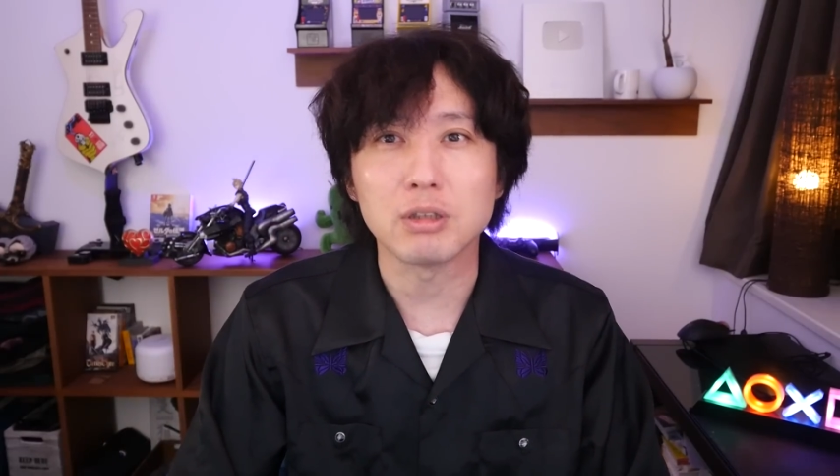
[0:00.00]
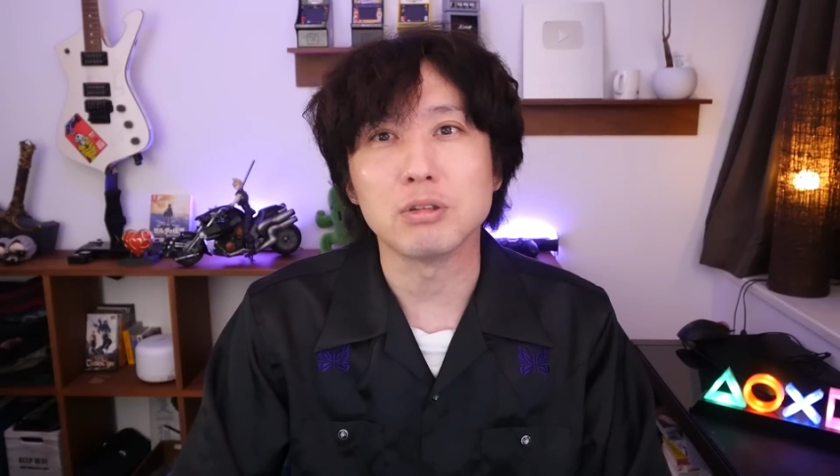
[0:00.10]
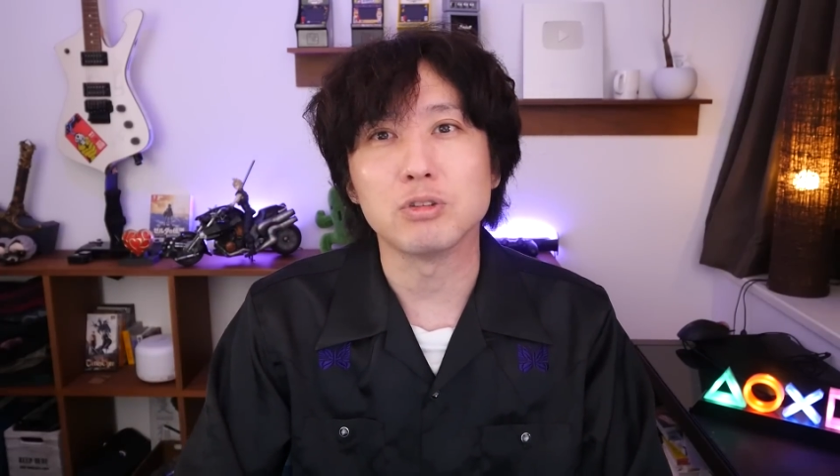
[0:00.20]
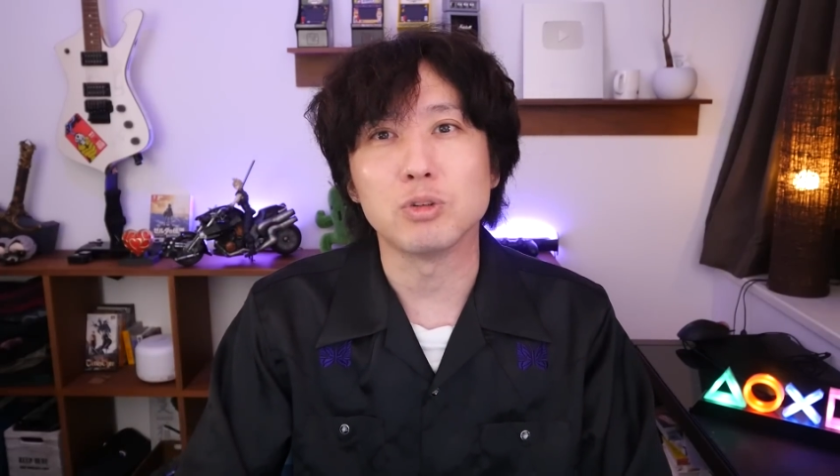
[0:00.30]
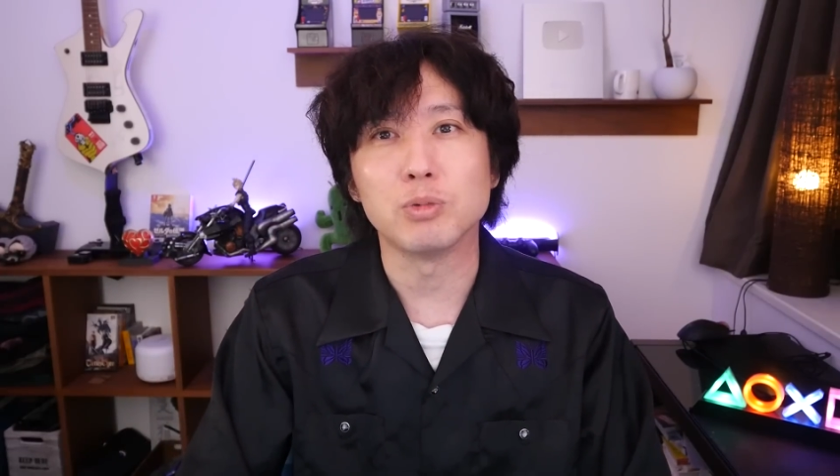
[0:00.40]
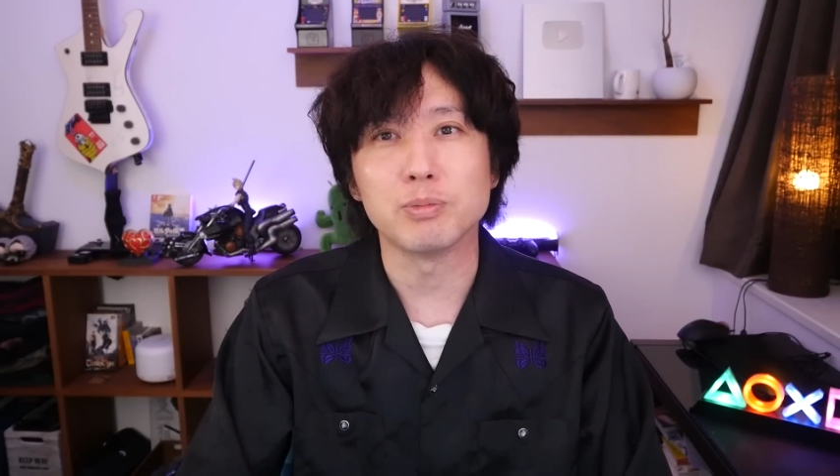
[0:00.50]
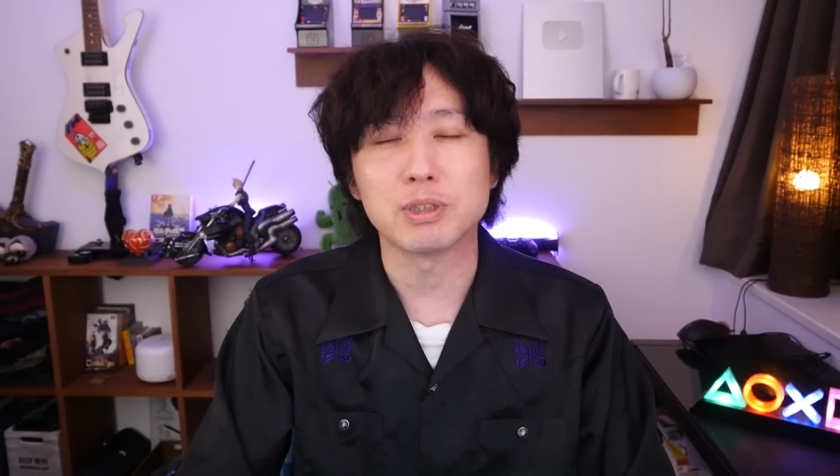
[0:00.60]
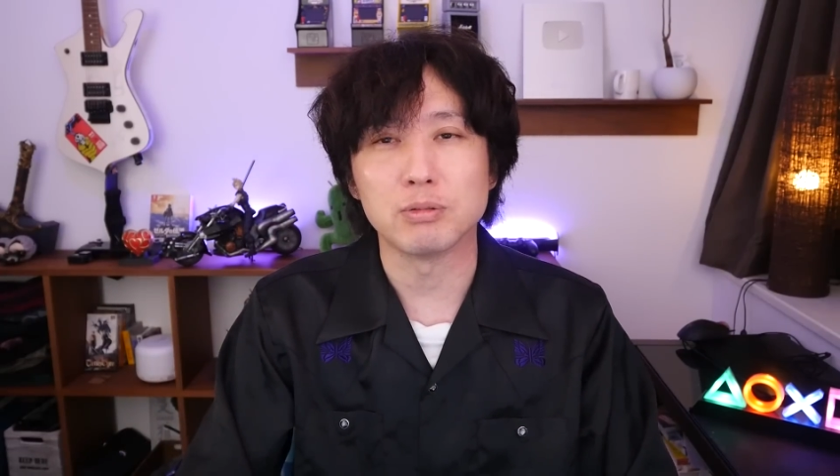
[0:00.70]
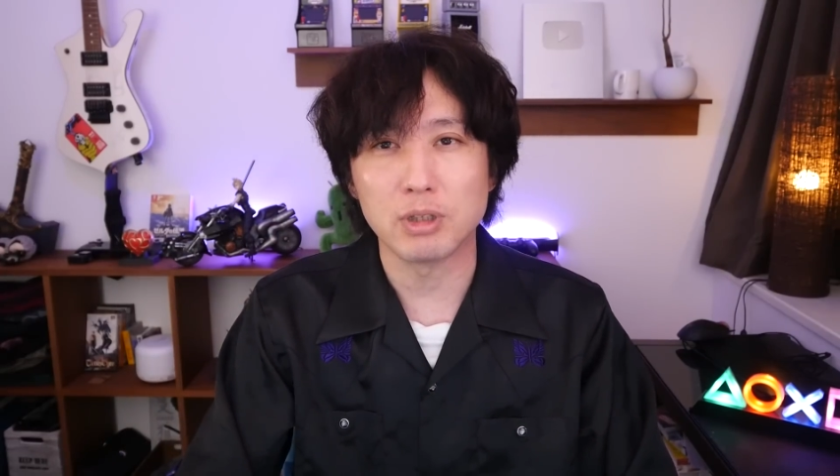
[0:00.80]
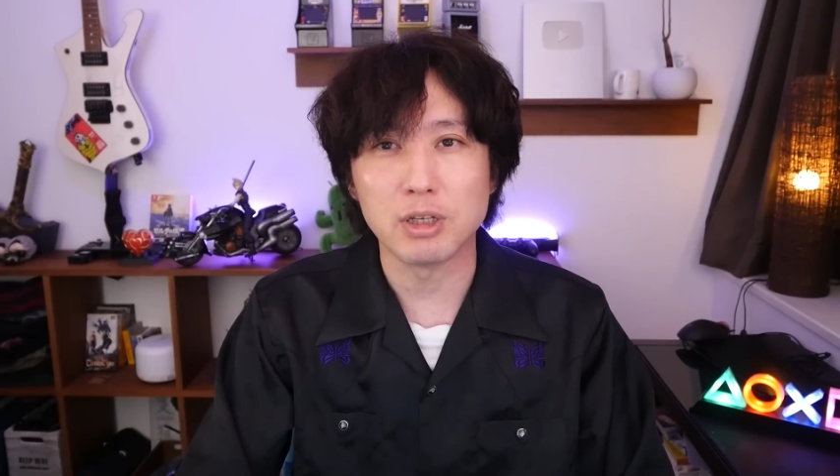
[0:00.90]
てくると思いま
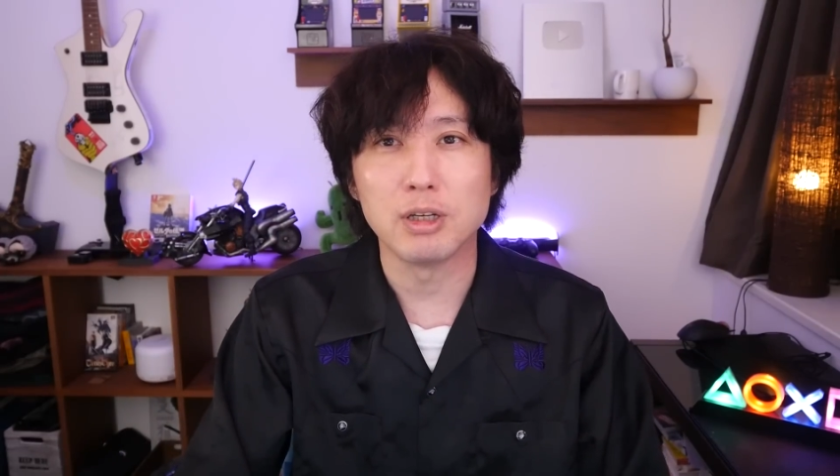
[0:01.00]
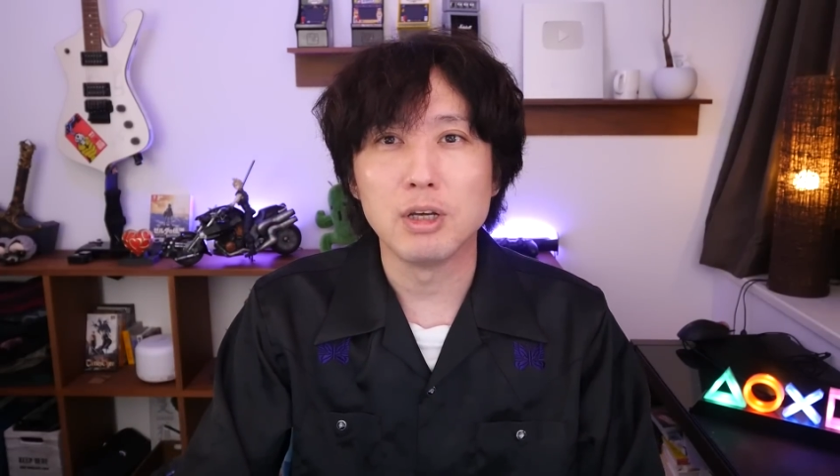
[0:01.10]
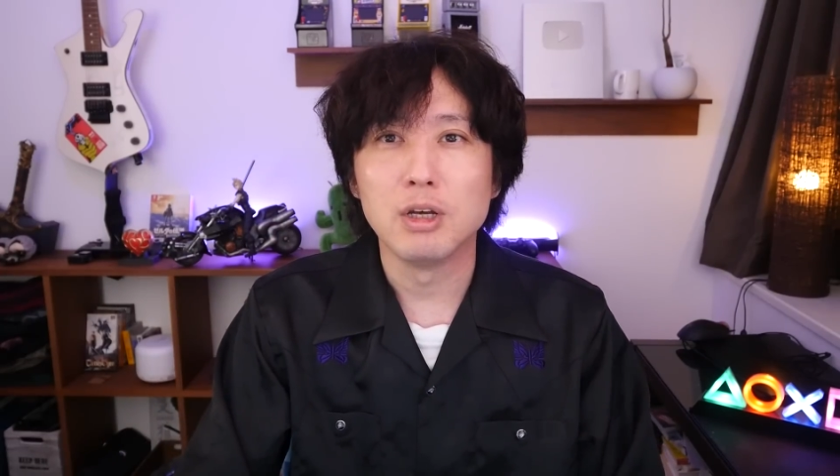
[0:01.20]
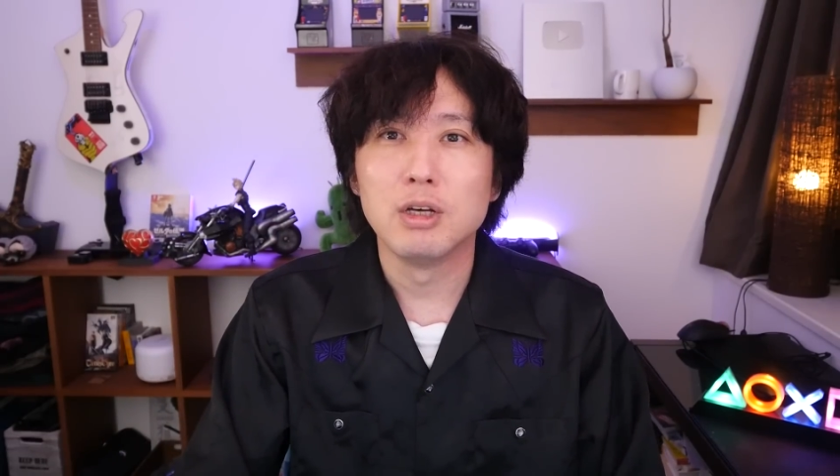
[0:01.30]
すので、